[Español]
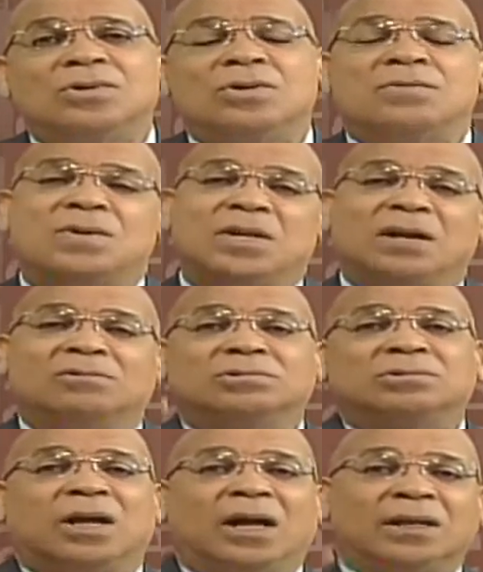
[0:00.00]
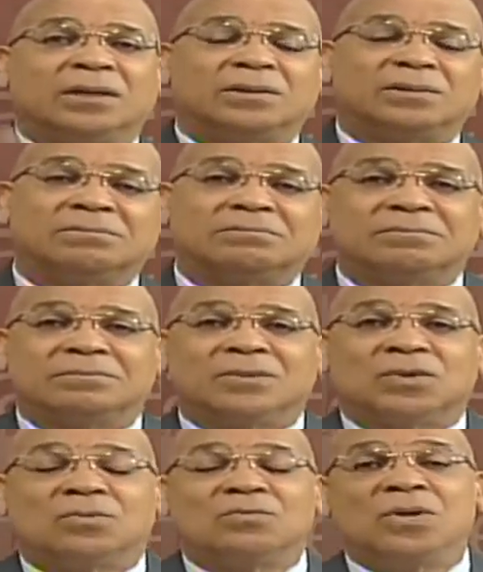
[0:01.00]
Y miren ustedes,
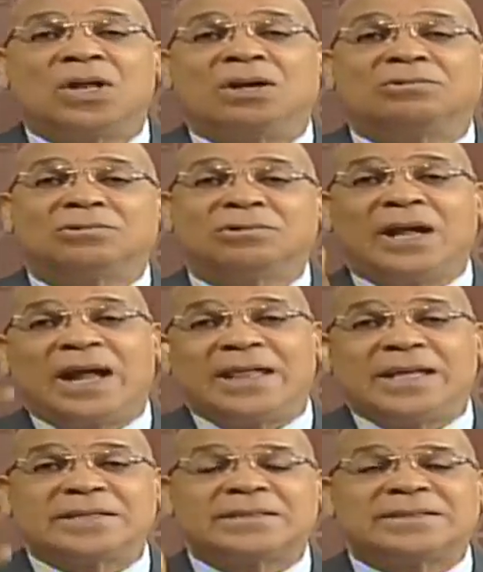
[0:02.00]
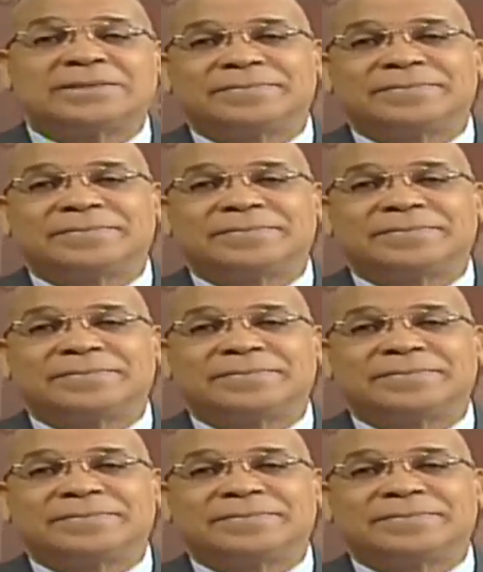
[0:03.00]
miren ustedes,